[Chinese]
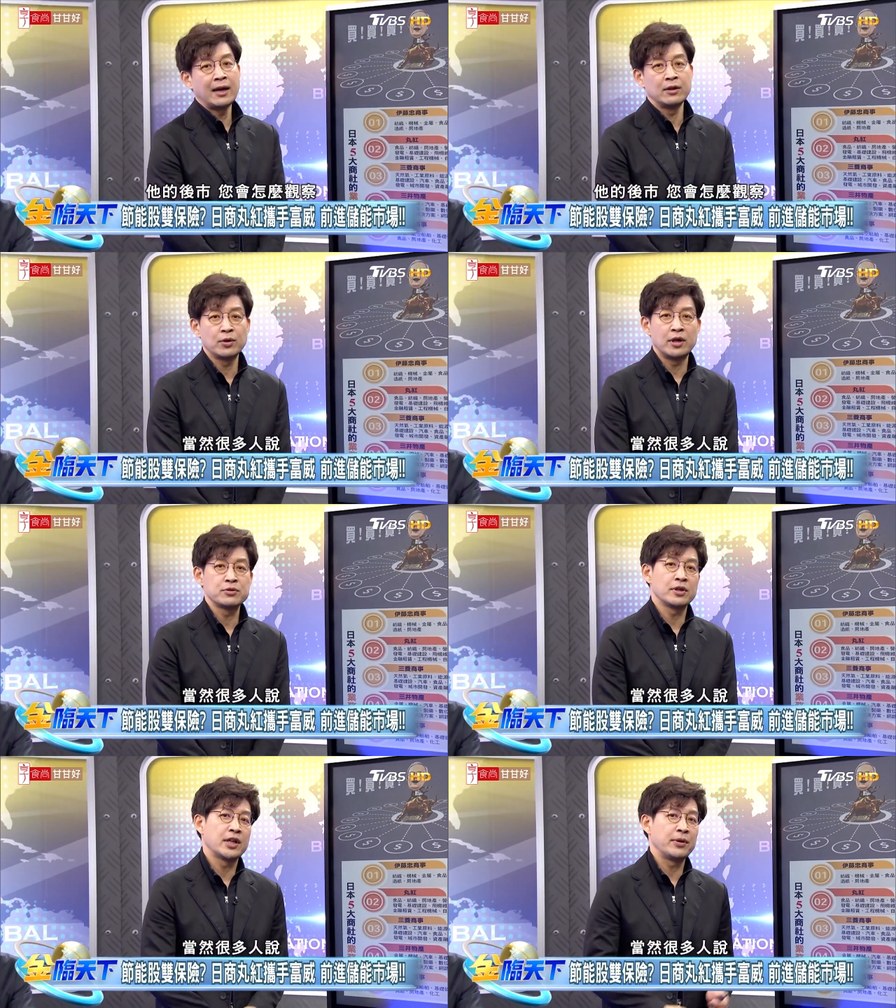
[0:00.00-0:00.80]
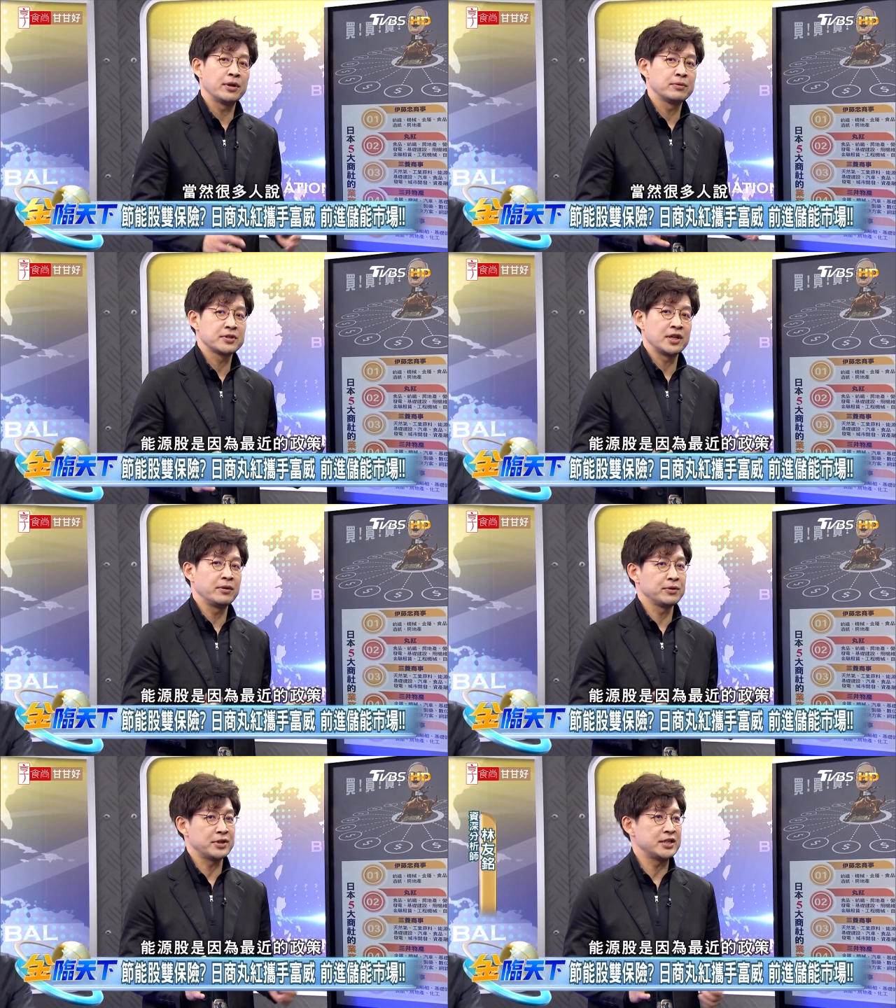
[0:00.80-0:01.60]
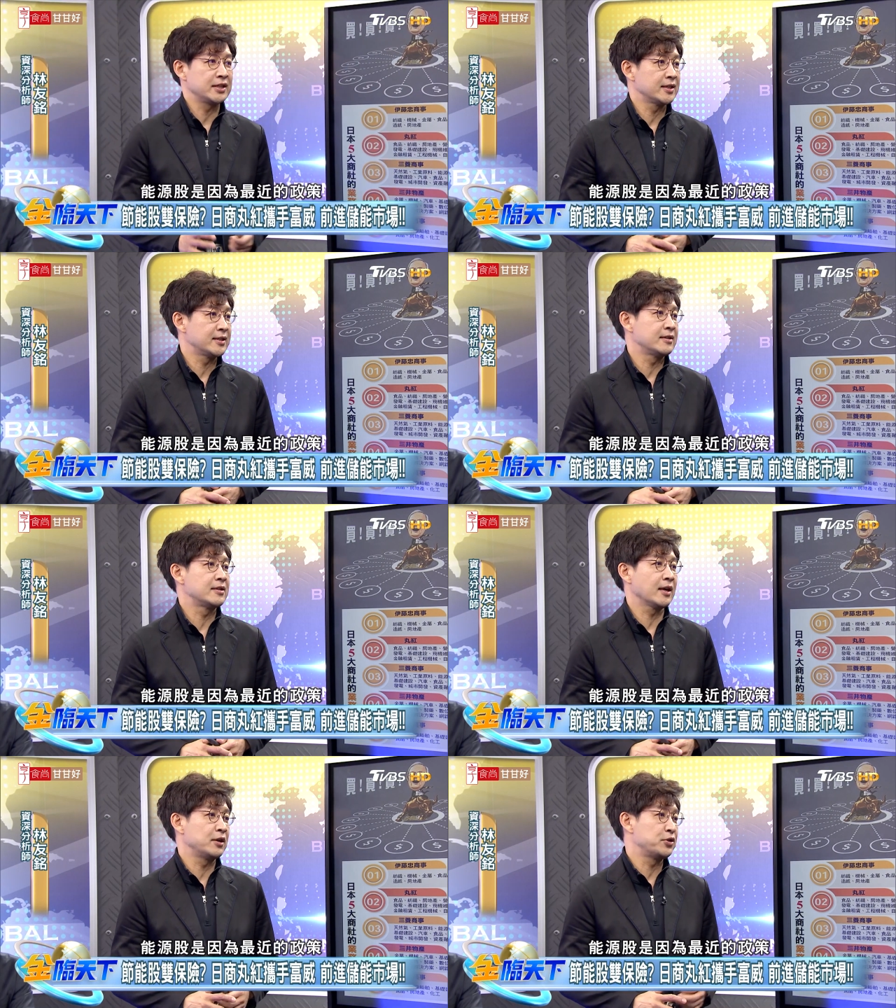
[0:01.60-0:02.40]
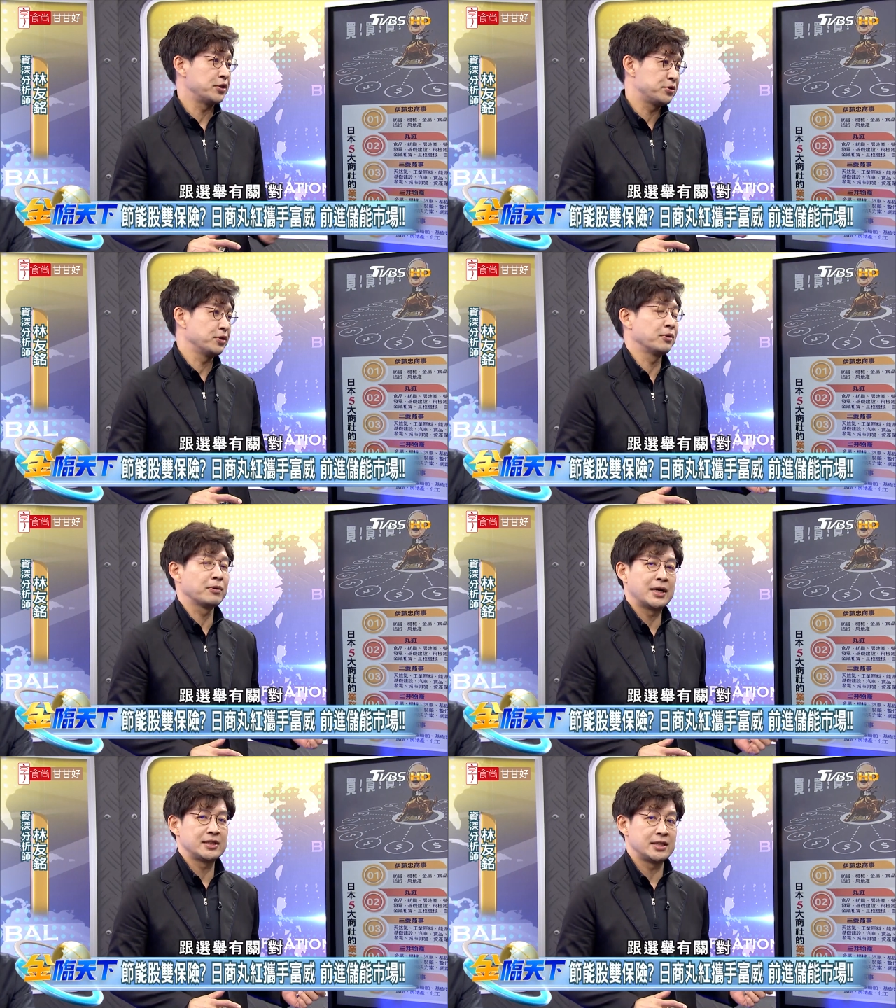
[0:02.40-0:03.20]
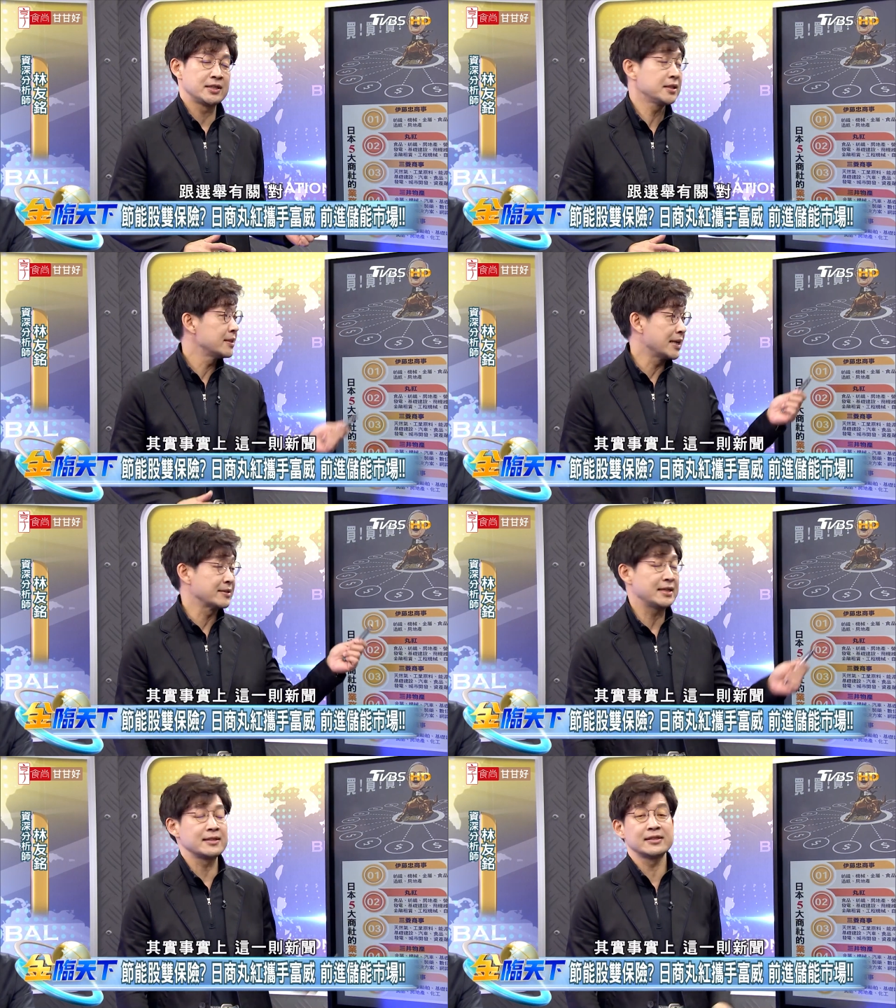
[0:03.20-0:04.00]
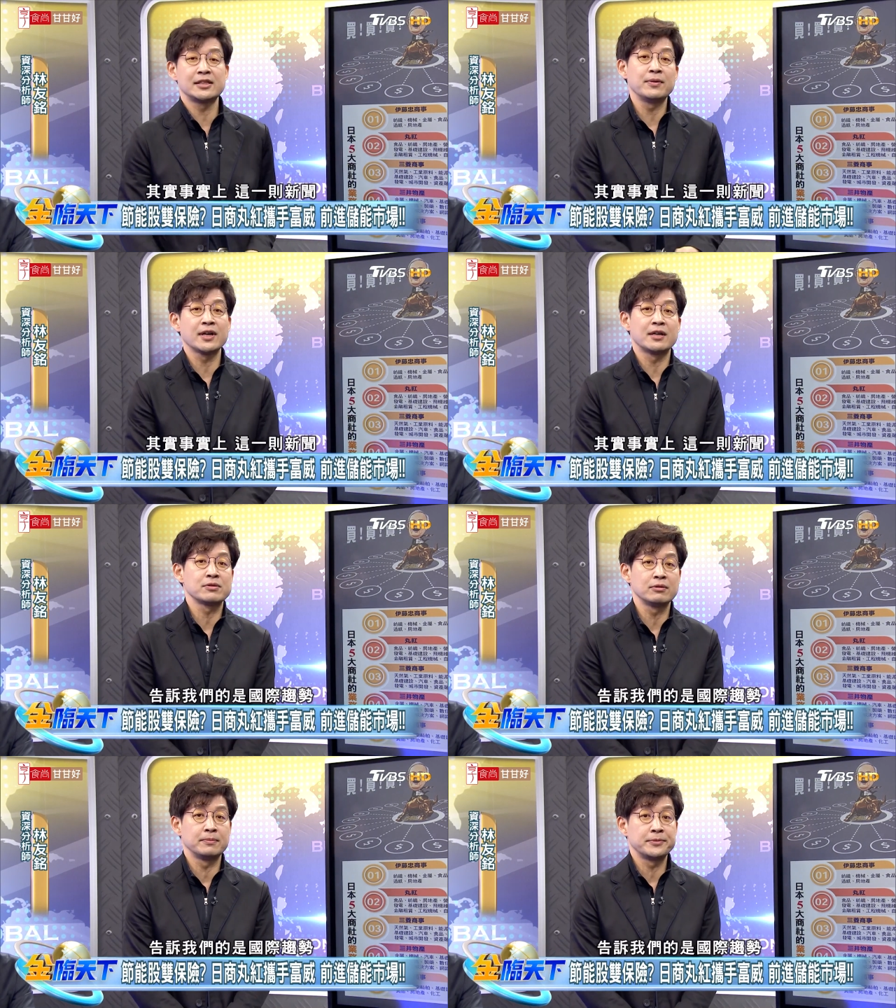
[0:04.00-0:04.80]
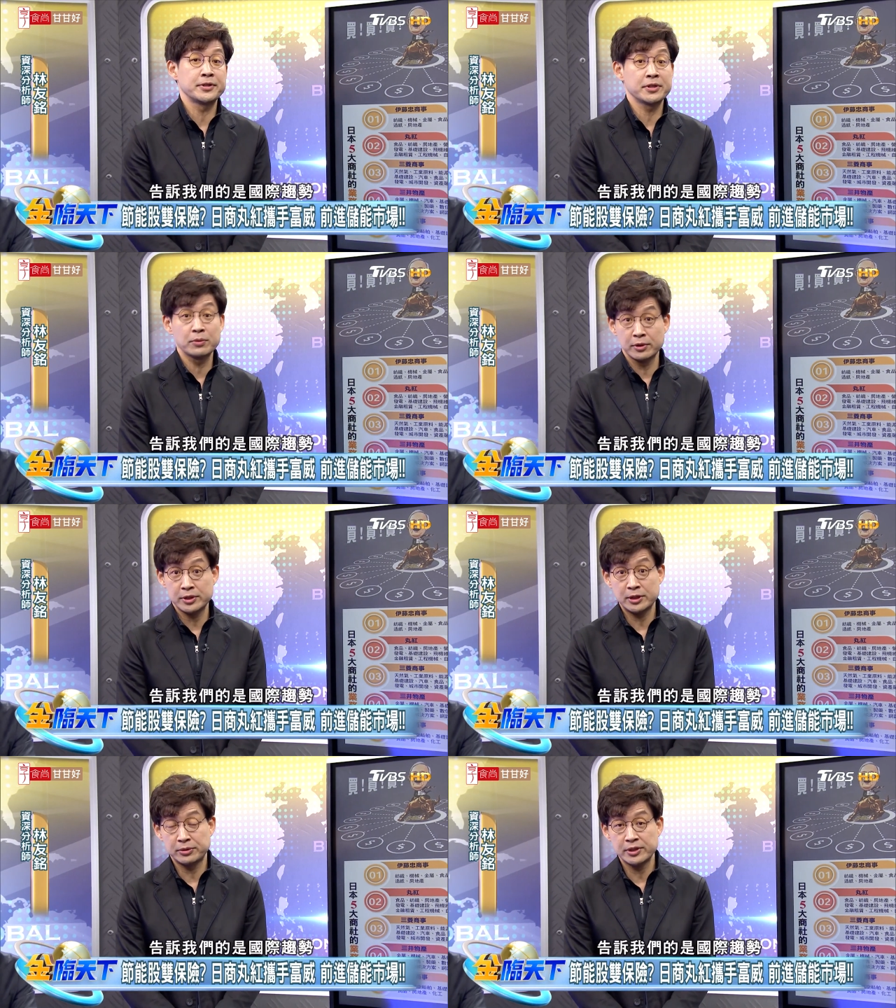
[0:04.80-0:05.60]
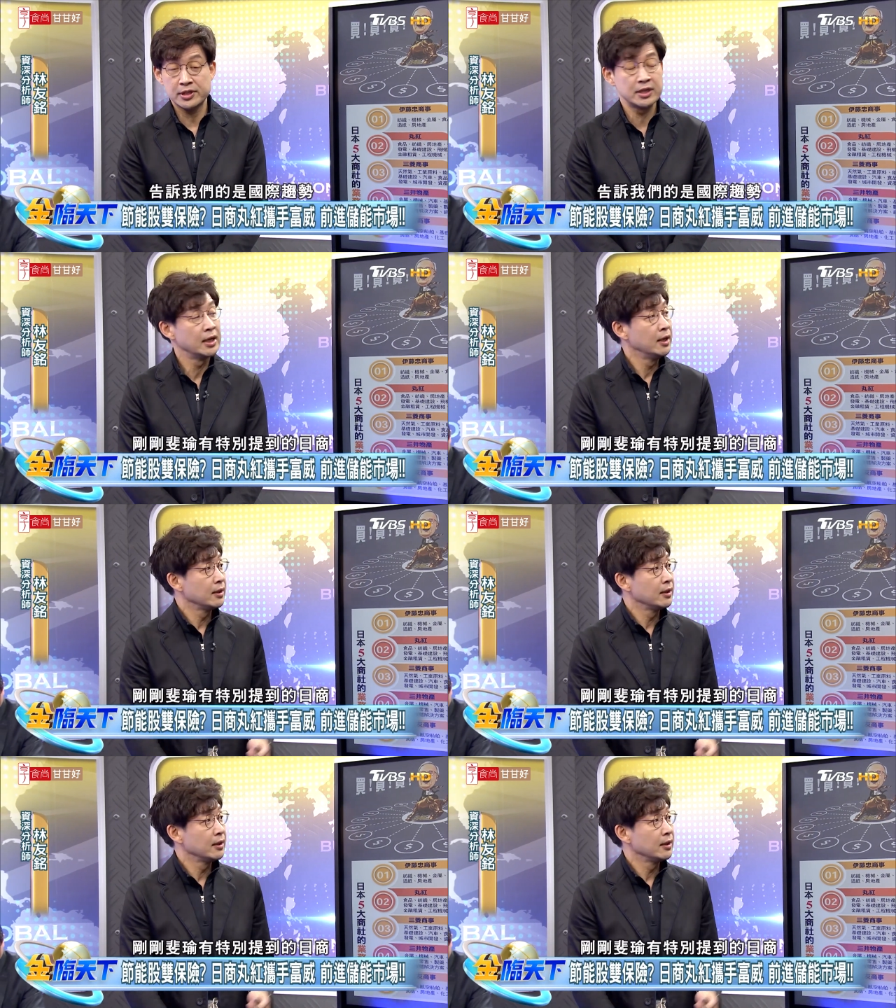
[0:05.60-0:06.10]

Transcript: 当然，很多人说能源股是因为最近的政策跟选举有关系。其实，事实上这则新闻告诉我们的是国际趋势。